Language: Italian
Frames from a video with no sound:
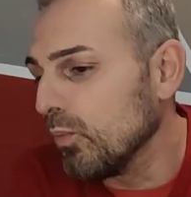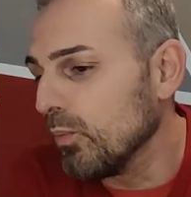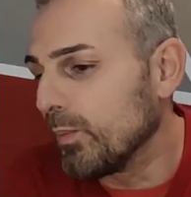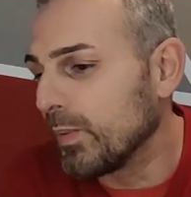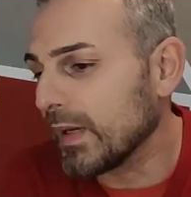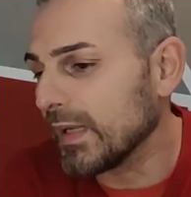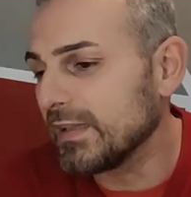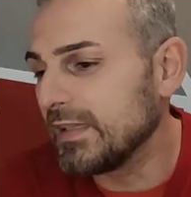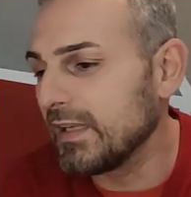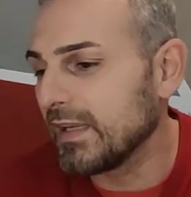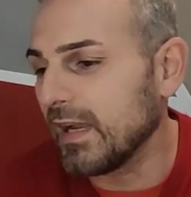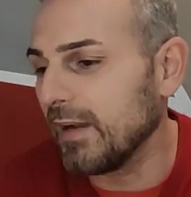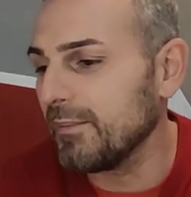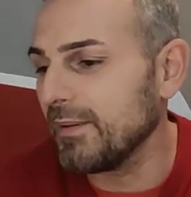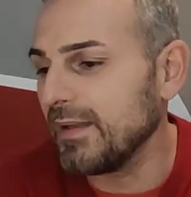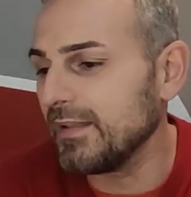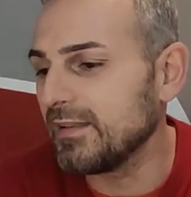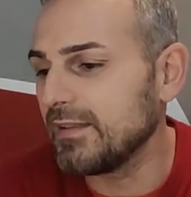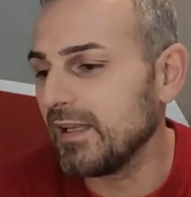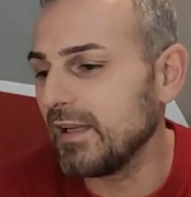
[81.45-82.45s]

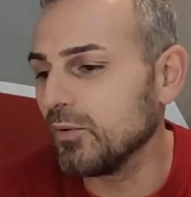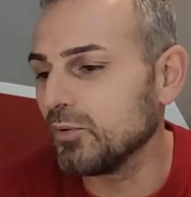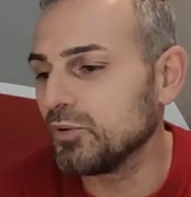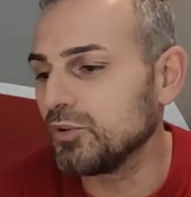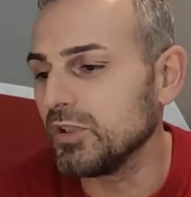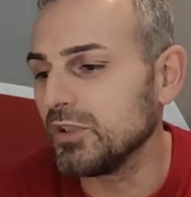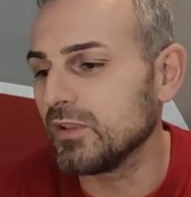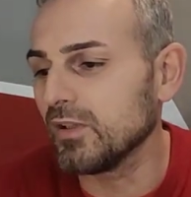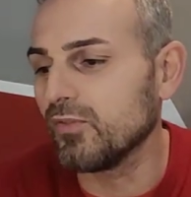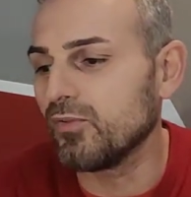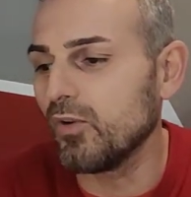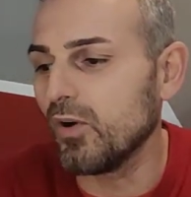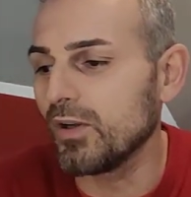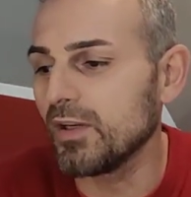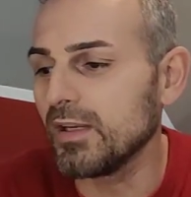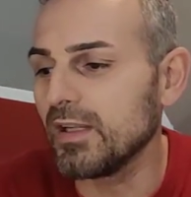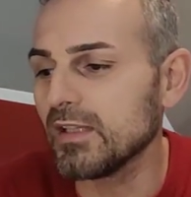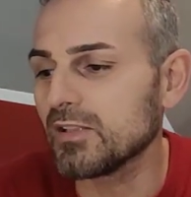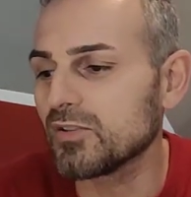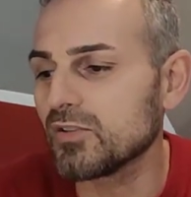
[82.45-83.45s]
praticamente è uscita fuori
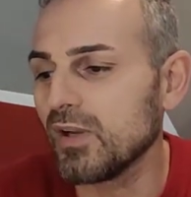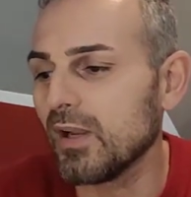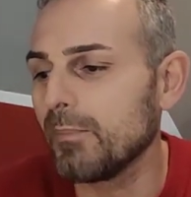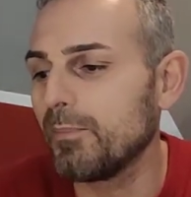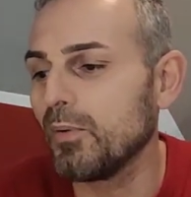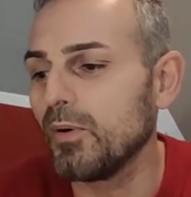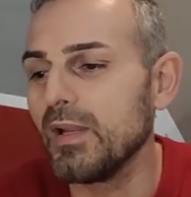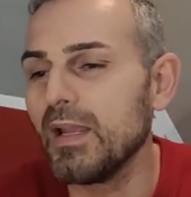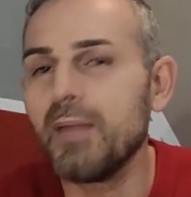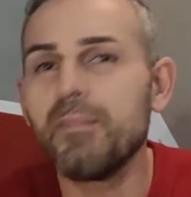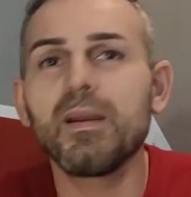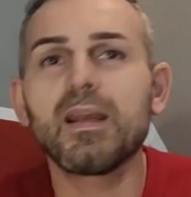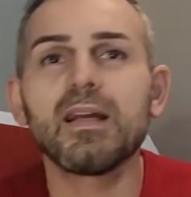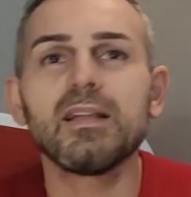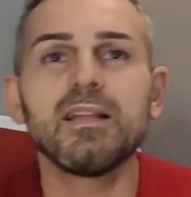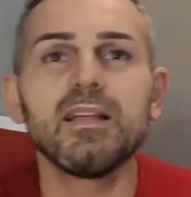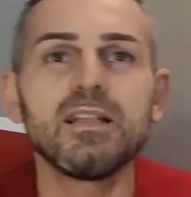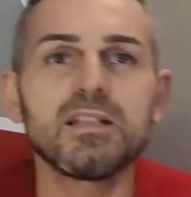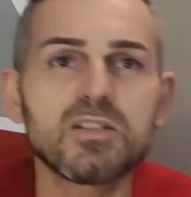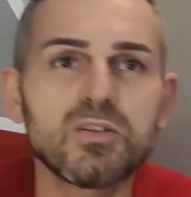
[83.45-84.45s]
adesso la polemica
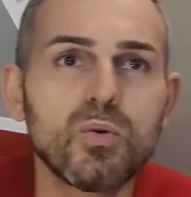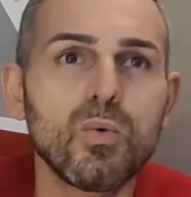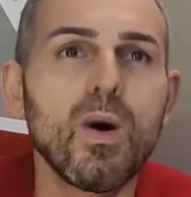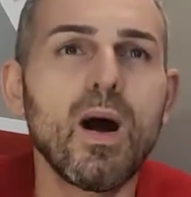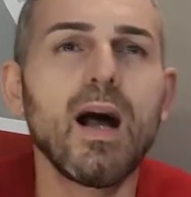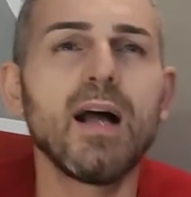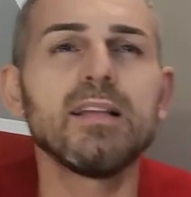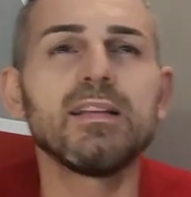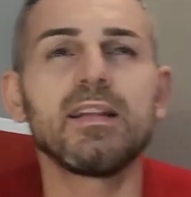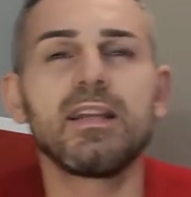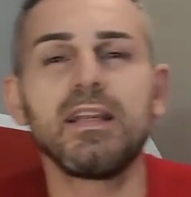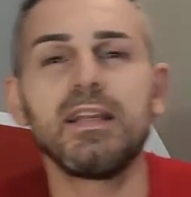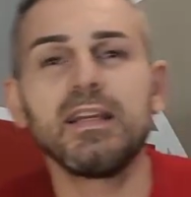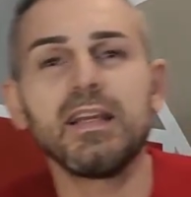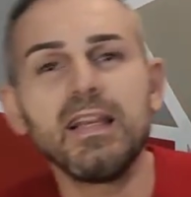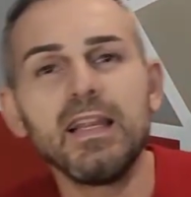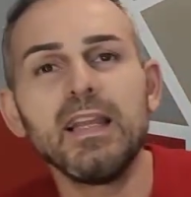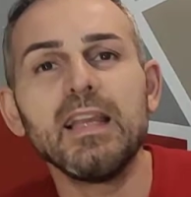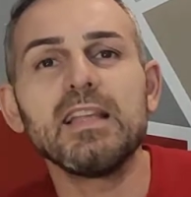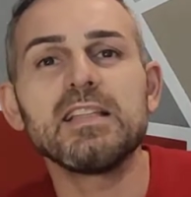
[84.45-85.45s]
delle squadre
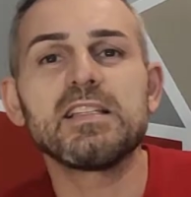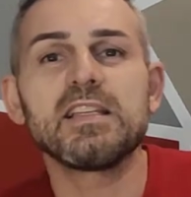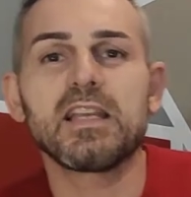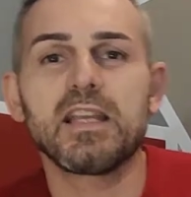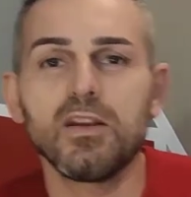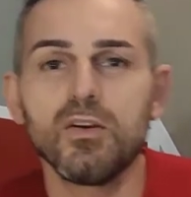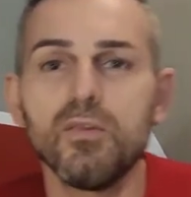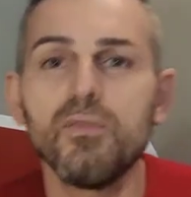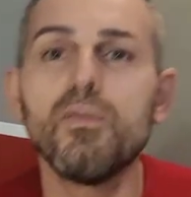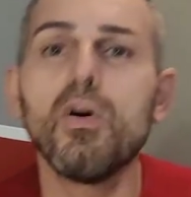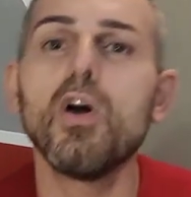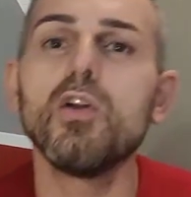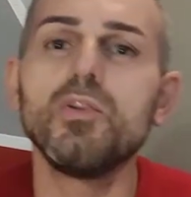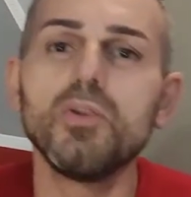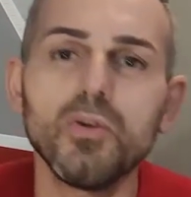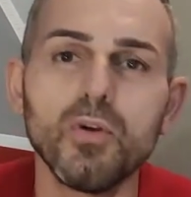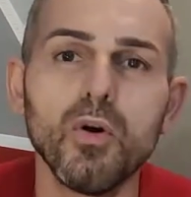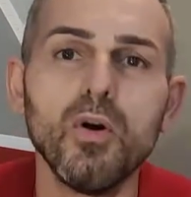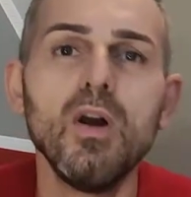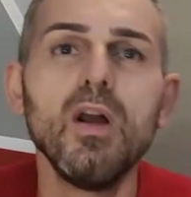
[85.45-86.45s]
inglesi che non
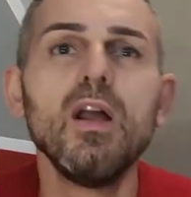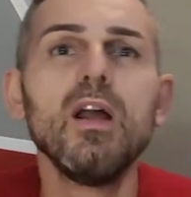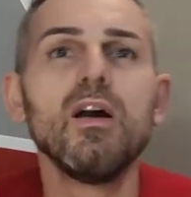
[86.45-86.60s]
vogliono